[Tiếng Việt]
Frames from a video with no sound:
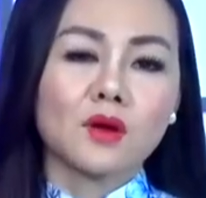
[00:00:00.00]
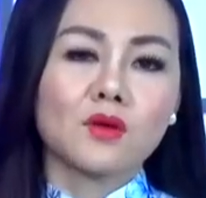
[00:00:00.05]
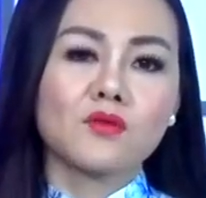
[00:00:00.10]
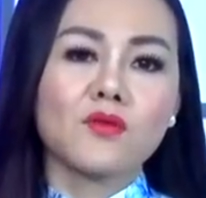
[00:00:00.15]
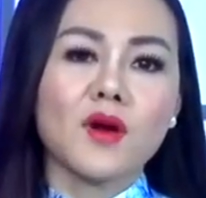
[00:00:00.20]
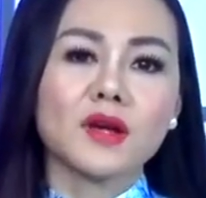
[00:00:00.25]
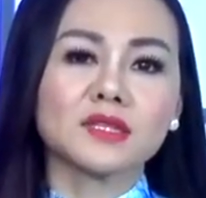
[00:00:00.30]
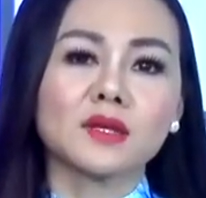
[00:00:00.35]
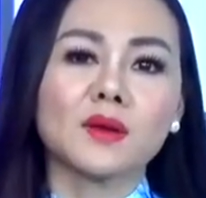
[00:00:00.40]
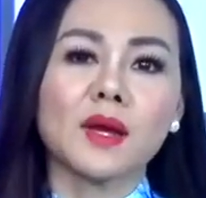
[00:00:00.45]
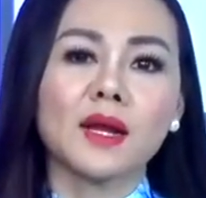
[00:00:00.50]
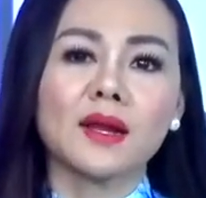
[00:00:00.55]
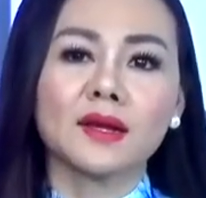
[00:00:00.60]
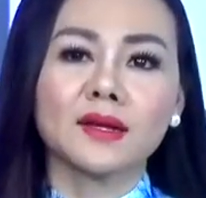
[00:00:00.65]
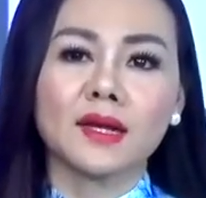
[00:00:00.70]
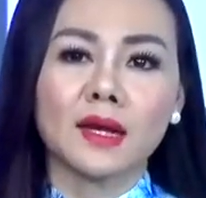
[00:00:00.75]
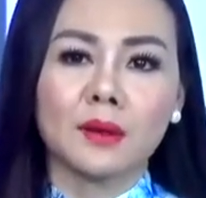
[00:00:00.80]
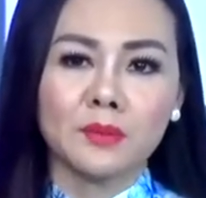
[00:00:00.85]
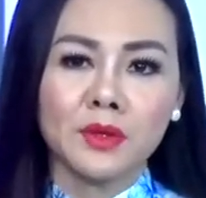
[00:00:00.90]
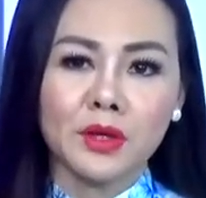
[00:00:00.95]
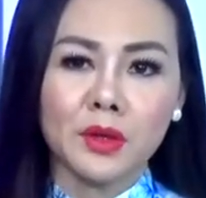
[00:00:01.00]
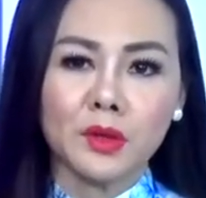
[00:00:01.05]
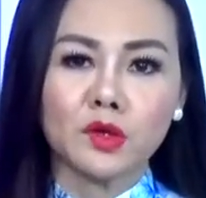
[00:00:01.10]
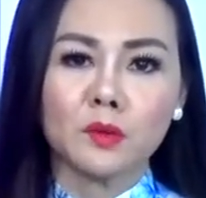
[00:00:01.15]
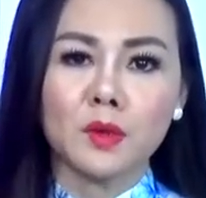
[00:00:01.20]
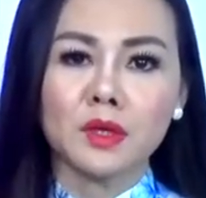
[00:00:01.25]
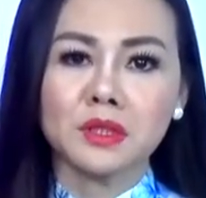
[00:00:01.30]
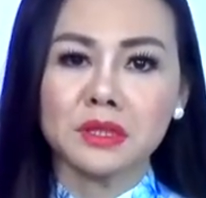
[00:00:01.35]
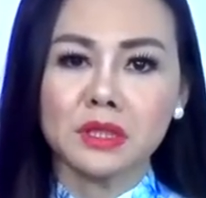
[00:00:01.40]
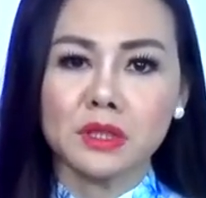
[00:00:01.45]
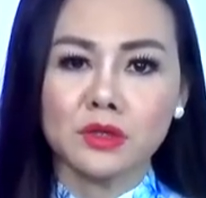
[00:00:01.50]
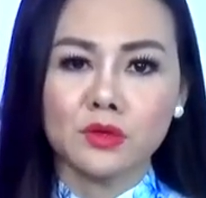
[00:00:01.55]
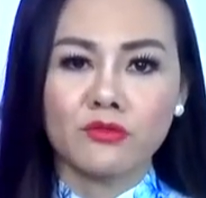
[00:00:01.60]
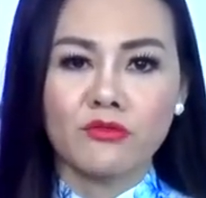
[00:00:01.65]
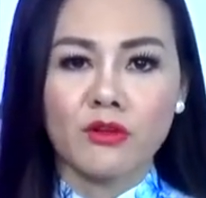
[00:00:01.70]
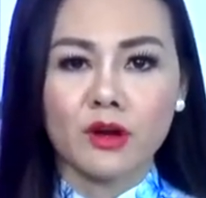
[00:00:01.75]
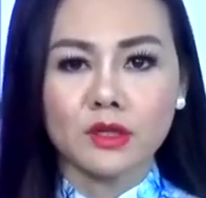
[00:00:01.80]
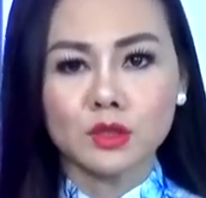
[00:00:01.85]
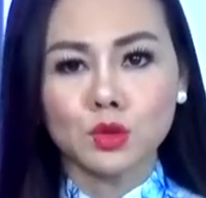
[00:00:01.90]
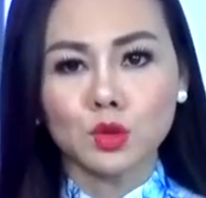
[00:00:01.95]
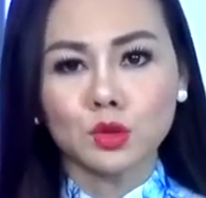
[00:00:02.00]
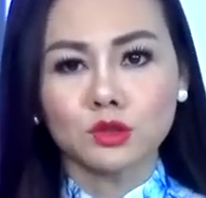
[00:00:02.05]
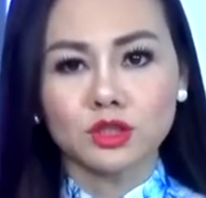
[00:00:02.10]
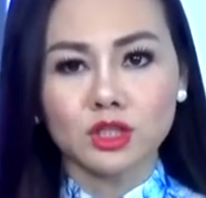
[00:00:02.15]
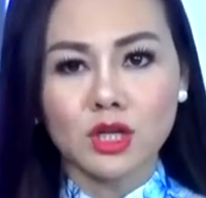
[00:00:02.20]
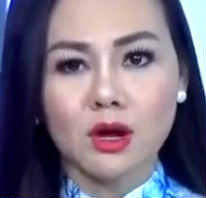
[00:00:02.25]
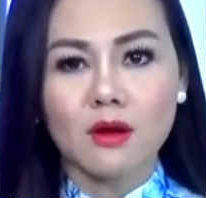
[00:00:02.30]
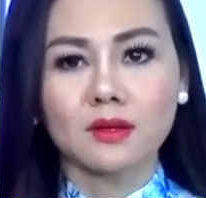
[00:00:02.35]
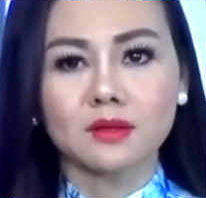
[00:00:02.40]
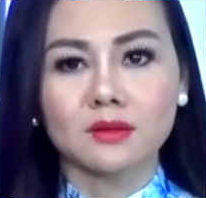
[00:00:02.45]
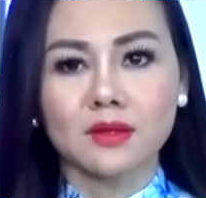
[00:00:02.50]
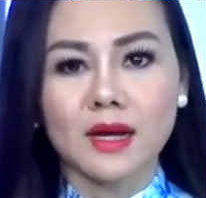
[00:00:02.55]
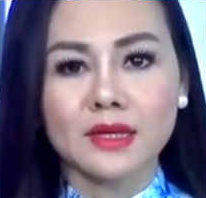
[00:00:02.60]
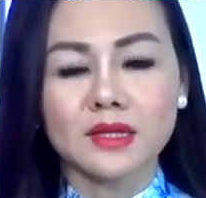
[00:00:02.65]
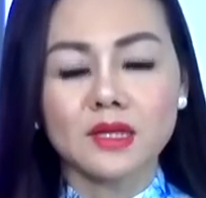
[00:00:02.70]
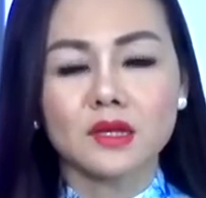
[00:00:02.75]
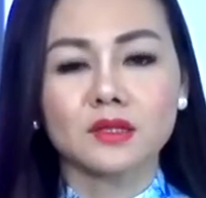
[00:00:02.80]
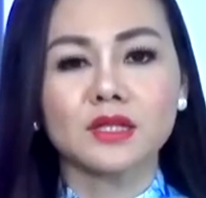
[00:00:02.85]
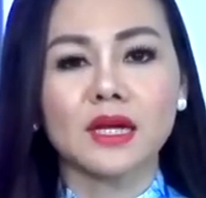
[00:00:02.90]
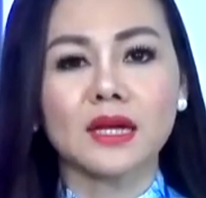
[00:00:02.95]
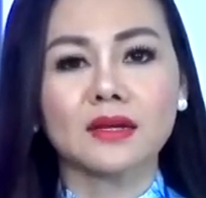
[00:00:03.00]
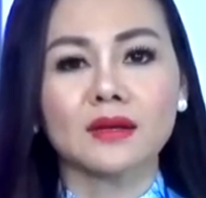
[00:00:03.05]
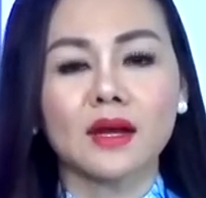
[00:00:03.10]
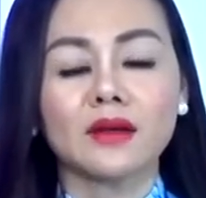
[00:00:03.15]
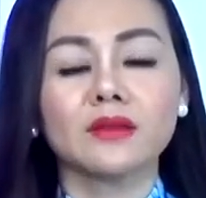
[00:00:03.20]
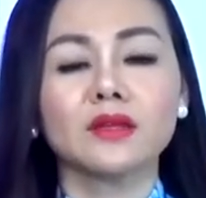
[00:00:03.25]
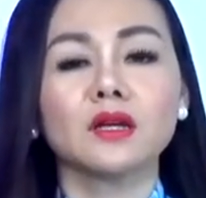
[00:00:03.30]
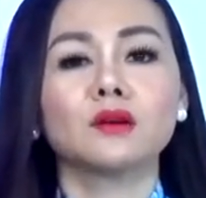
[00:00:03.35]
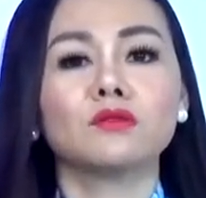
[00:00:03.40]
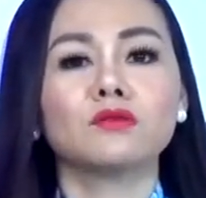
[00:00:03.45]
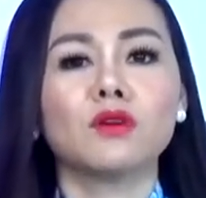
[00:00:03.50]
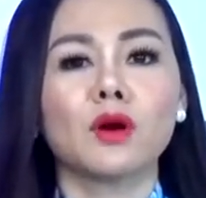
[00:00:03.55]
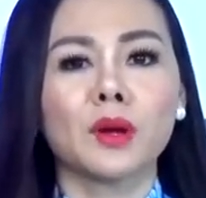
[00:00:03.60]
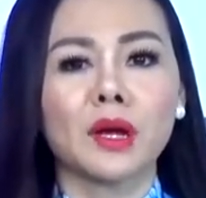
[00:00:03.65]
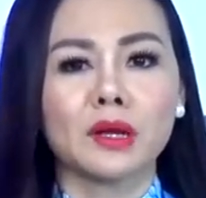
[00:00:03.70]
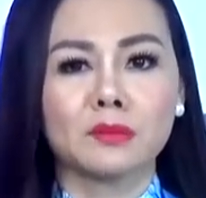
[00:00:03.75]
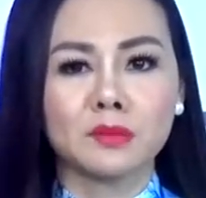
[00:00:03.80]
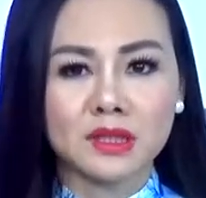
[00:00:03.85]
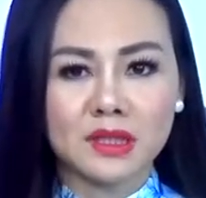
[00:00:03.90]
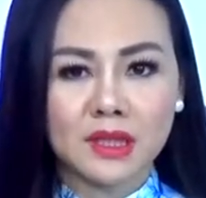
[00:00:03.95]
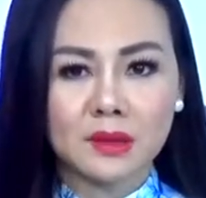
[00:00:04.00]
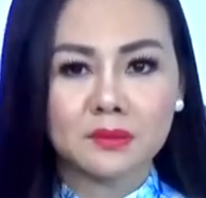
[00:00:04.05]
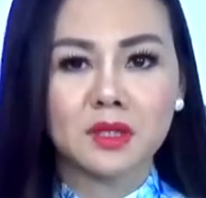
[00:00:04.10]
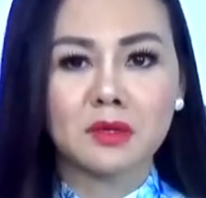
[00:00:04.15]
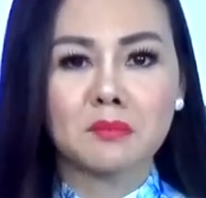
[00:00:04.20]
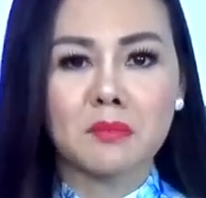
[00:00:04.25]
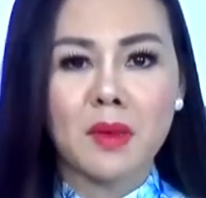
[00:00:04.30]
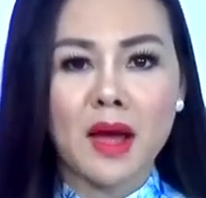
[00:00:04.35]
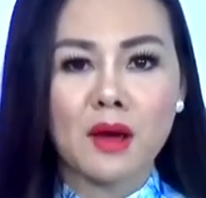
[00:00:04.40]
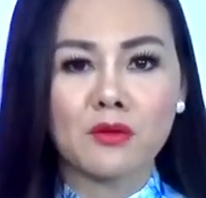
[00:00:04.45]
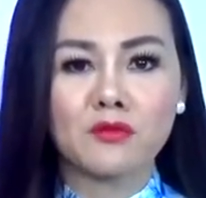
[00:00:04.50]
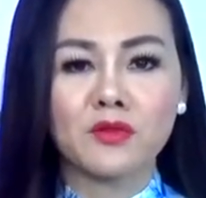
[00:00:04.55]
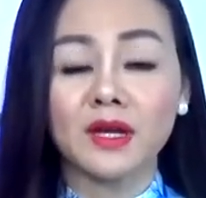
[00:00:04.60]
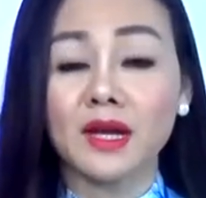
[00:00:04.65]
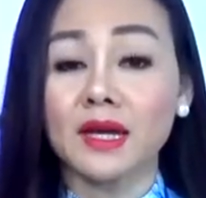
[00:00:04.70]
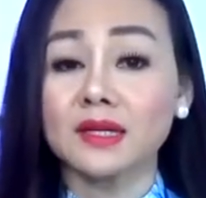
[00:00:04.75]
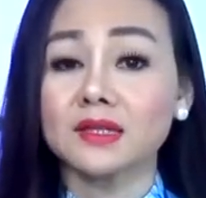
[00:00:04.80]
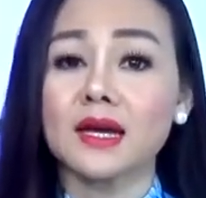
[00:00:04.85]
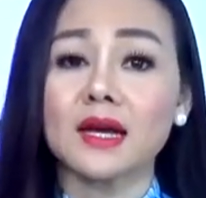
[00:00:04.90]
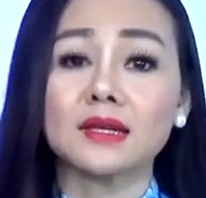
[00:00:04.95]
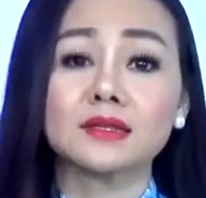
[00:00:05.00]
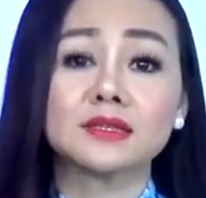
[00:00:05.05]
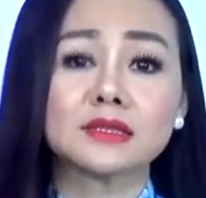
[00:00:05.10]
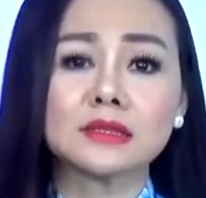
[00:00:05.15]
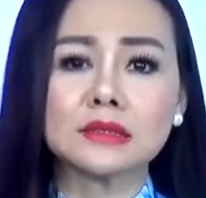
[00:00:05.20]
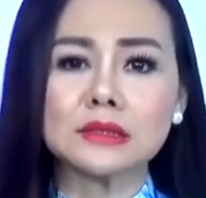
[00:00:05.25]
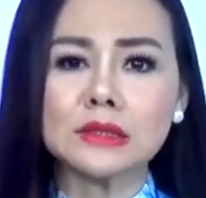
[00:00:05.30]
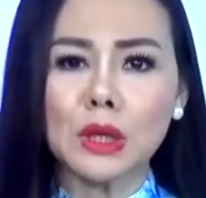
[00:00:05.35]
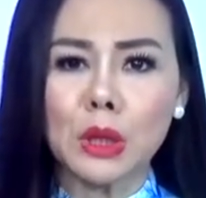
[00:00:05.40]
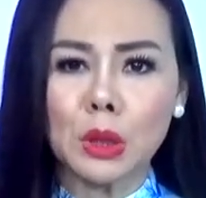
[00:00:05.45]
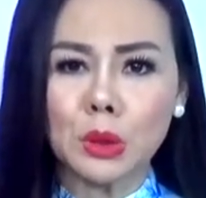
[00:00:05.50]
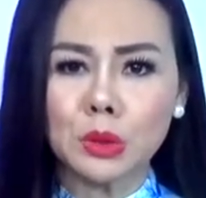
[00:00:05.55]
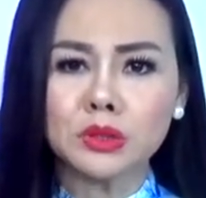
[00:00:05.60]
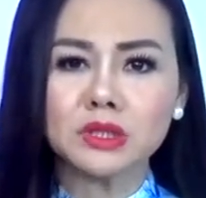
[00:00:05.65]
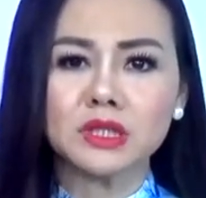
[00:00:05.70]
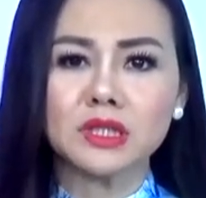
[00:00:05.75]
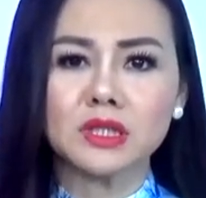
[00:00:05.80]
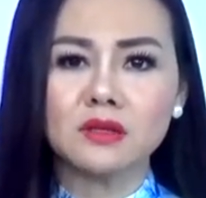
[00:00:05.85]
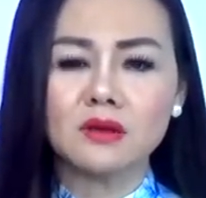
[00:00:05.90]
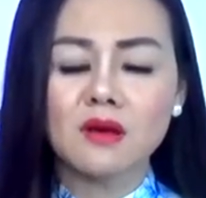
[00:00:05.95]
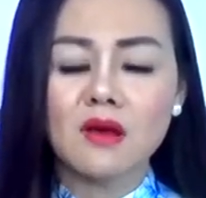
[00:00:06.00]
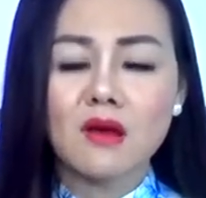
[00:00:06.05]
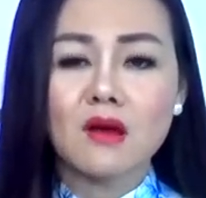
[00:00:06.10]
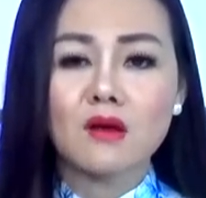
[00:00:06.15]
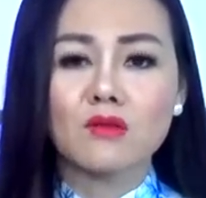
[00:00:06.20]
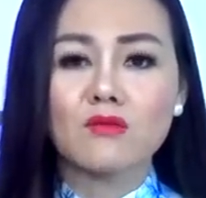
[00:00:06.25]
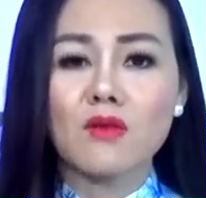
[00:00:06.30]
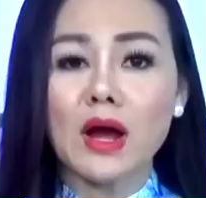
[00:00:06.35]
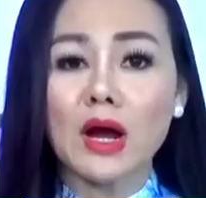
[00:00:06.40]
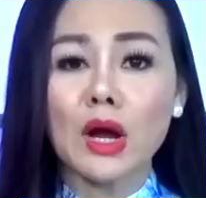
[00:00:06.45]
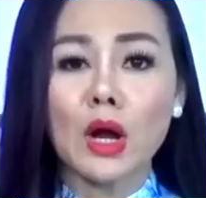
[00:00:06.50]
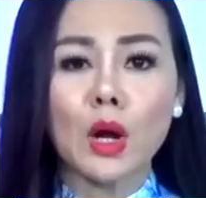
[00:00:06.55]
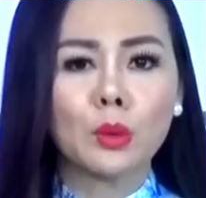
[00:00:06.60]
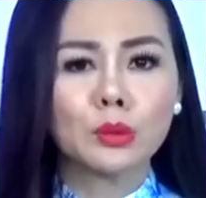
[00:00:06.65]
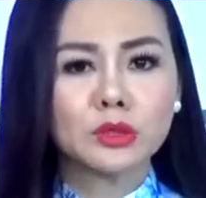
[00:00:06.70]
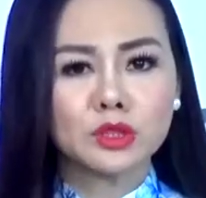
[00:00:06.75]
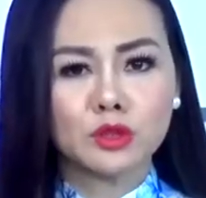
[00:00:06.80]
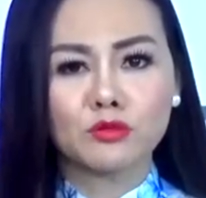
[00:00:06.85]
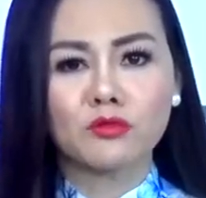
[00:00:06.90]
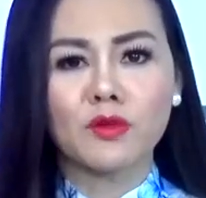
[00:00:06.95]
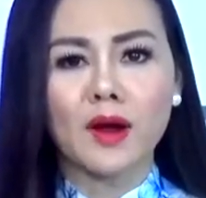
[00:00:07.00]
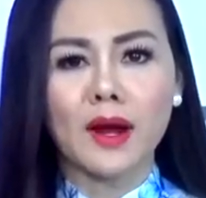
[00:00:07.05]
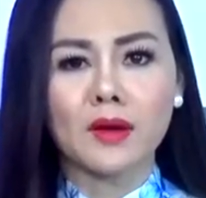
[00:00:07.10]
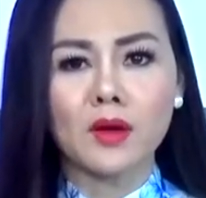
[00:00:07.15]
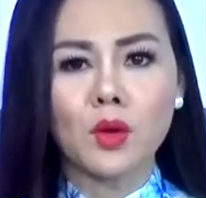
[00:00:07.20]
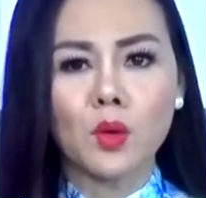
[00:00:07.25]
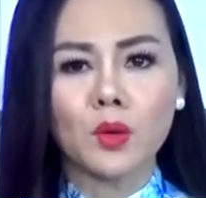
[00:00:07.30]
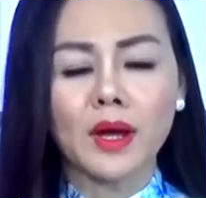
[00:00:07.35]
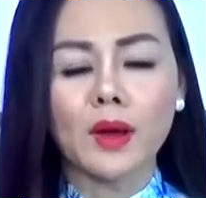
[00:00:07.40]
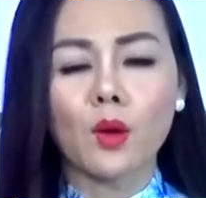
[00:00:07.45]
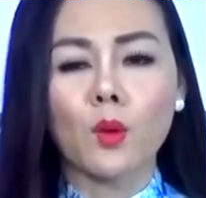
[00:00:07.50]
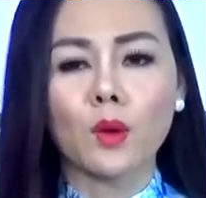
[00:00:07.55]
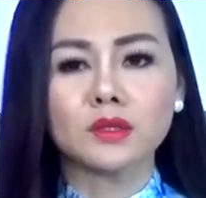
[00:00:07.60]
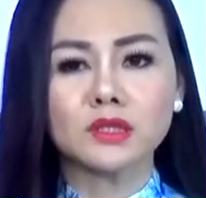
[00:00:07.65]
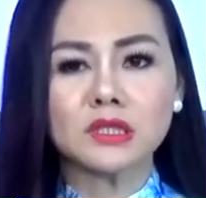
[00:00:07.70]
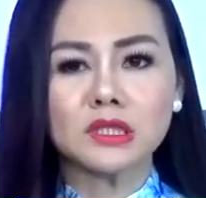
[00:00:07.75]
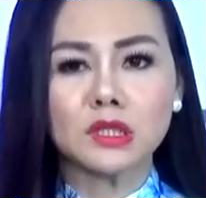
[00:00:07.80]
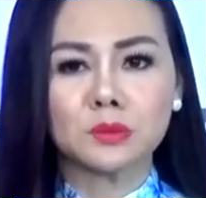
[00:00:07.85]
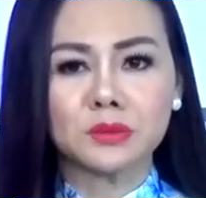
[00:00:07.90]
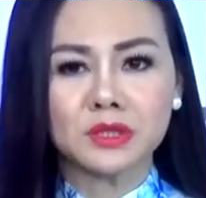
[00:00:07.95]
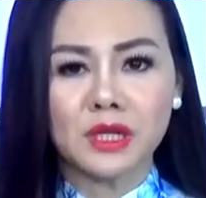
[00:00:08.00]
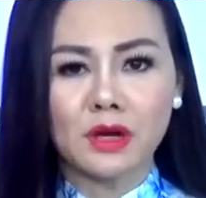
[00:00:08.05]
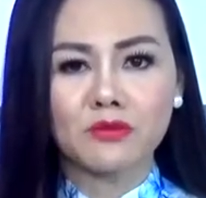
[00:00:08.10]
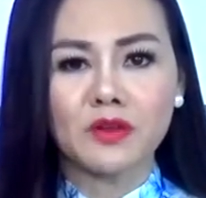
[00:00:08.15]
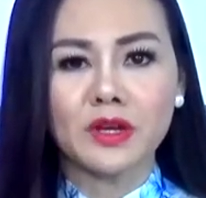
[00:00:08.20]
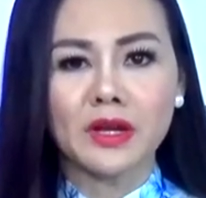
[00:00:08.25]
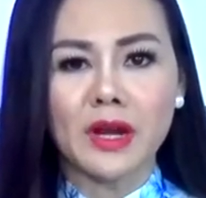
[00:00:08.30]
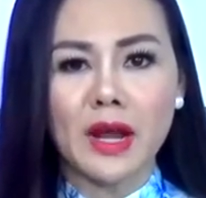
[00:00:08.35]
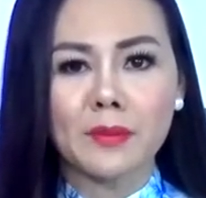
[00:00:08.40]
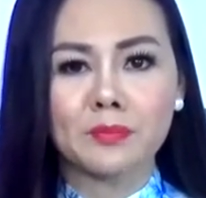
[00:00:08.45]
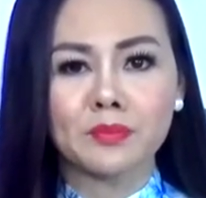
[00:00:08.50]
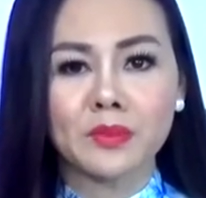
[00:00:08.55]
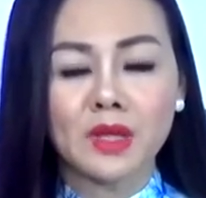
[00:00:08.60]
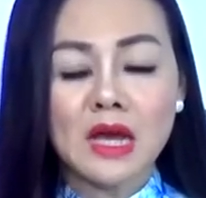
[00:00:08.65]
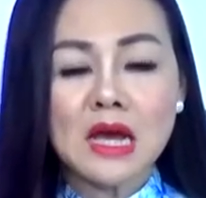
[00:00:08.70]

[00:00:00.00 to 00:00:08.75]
Và sau đây là cảm nhận của bác sĩ Võ Xuân Sơn đăng trên trang cá nhân vào ngày 18 tháng 3 về cách hành xử ấu trĩ và không sòng phẳng của các quan chức Cộng sản Việt Nam